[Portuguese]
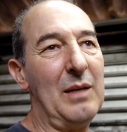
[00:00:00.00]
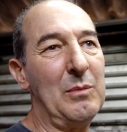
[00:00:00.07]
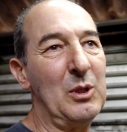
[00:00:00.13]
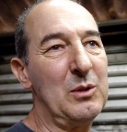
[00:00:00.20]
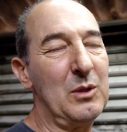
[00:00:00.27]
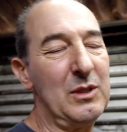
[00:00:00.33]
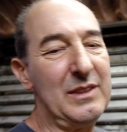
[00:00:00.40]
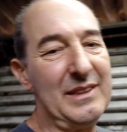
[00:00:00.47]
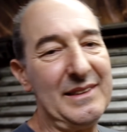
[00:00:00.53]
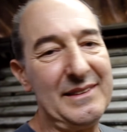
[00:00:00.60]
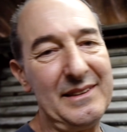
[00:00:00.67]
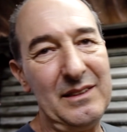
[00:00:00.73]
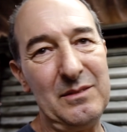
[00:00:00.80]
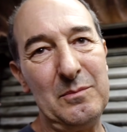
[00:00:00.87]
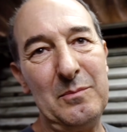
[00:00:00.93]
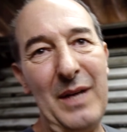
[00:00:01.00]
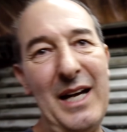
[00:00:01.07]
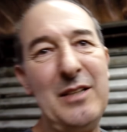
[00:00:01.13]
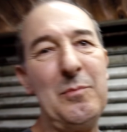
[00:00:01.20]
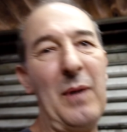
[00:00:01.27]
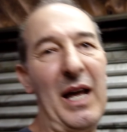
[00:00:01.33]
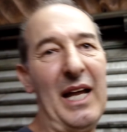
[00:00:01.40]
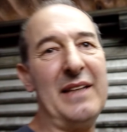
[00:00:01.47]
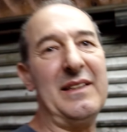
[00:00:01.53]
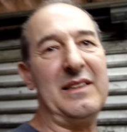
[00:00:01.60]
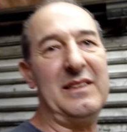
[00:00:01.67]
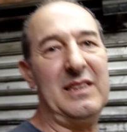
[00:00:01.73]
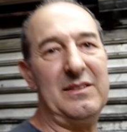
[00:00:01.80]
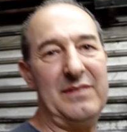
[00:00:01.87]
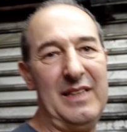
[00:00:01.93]
a motorização mais barata
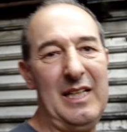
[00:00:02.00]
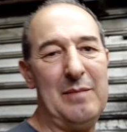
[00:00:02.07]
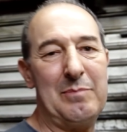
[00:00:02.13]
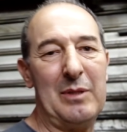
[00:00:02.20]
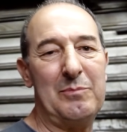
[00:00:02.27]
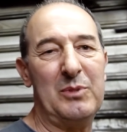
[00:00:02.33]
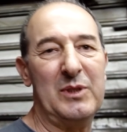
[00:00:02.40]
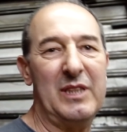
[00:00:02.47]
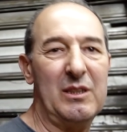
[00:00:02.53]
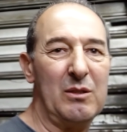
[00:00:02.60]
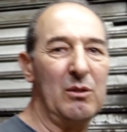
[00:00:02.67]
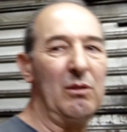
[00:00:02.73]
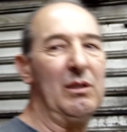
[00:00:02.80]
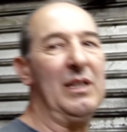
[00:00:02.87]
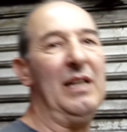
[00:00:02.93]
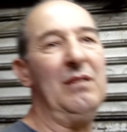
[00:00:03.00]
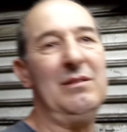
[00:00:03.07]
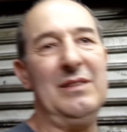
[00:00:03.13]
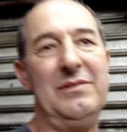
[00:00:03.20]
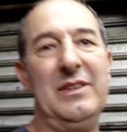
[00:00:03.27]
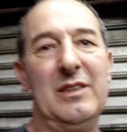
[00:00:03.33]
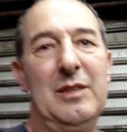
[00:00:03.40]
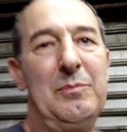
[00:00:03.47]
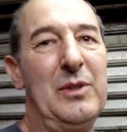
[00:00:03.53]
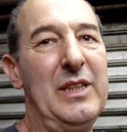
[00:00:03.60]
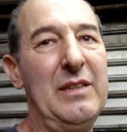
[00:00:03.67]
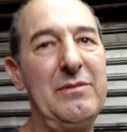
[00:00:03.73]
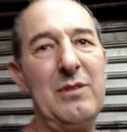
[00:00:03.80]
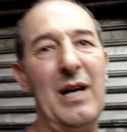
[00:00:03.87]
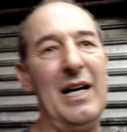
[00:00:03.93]
que tiver para poder hum. colocar no avião e
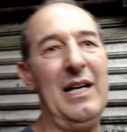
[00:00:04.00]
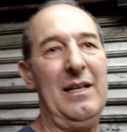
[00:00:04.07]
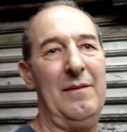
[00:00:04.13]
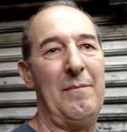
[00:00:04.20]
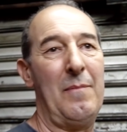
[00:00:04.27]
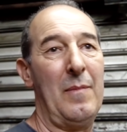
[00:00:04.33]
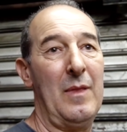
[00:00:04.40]
poder voar.